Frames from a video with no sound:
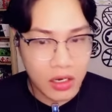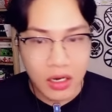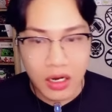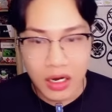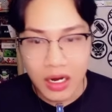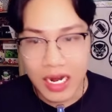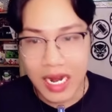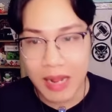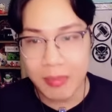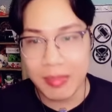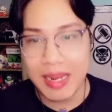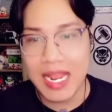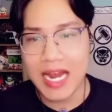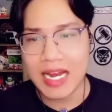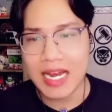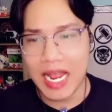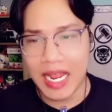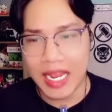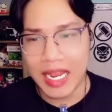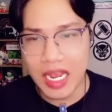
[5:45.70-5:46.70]
là mấy anh
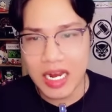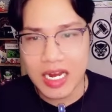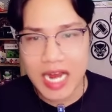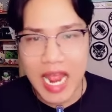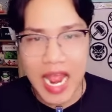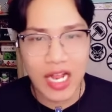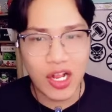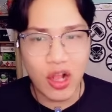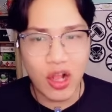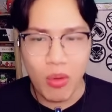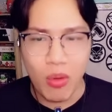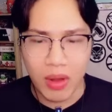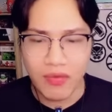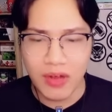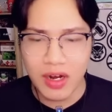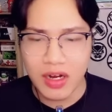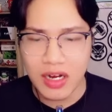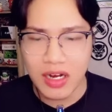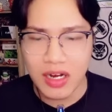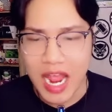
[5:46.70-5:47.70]
này á, đang có một cái
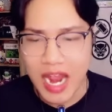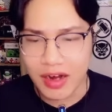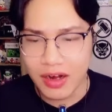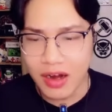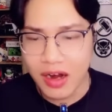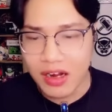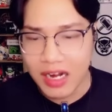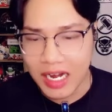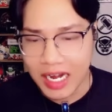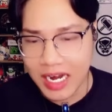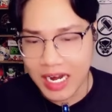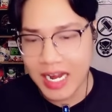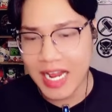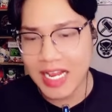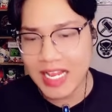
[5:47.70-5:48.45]
vấn đề rất là nan